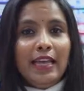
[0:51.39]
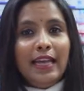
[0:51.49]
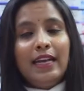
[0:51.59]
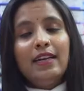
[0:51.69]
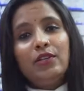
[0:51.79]

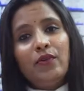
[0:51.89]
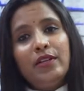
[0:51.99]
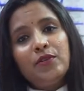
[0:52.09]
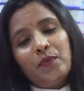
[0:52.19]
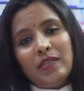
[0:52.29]
ఇక్కడ
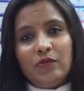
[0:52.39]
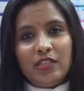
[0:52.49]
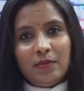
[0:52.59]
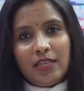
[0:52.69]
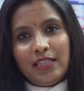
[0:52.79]
ట్వెల్వ్ రూపీస్
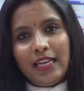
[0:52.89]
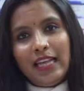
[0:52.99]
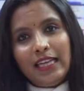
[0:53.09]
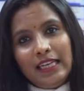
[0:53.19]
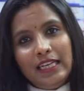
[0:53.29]
నుంచి మన
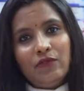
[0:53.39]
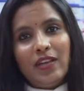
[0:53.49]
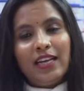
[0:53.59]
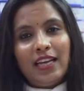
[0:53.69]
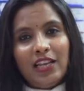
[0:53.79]
దగ్గర కిడ్స్
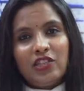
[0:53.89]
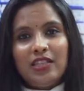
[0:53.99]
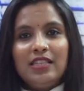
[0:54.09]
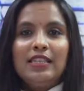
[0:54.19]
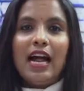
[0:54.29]
వేర్
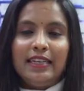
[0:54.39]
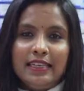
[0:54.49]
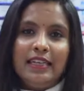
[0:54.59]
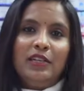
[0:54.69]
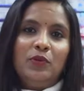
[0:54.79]
కలెక్షన్ది
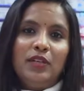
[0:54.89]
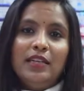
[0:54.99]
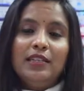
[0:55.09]
స్టార్టింగ్ రేట్ ఉంది